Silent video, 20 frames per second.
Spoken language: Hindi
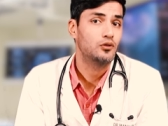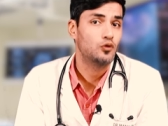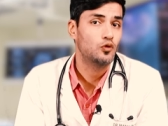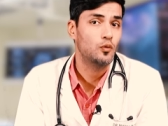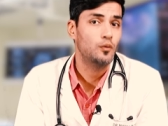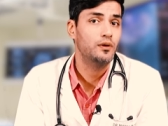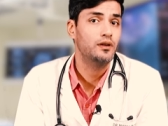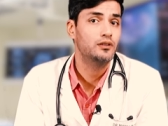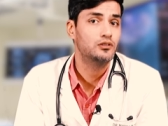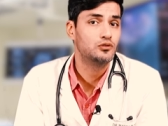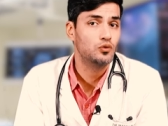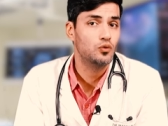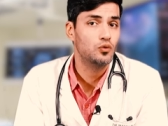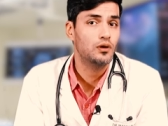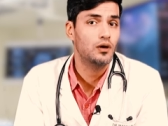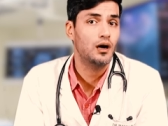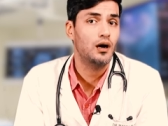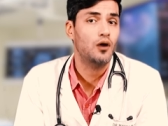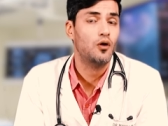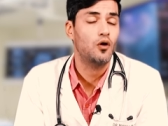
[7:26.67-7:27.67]
तो भी स्क्रू
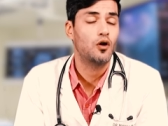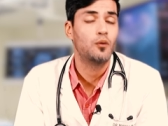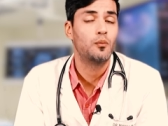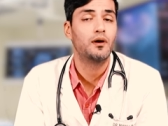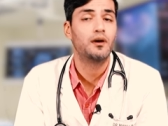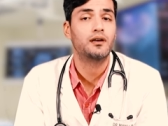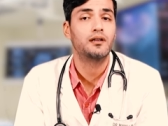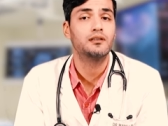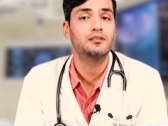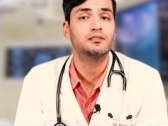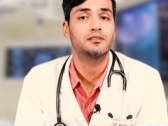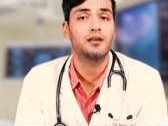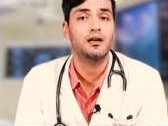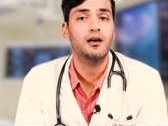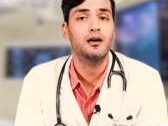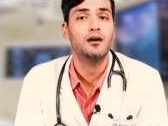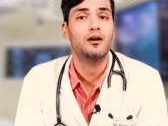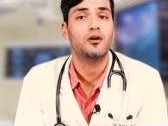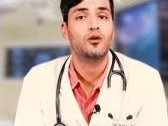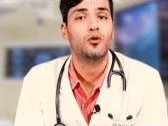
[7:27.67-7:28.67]
का और बटन्स
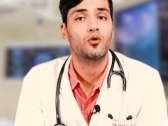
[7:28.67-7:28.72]
का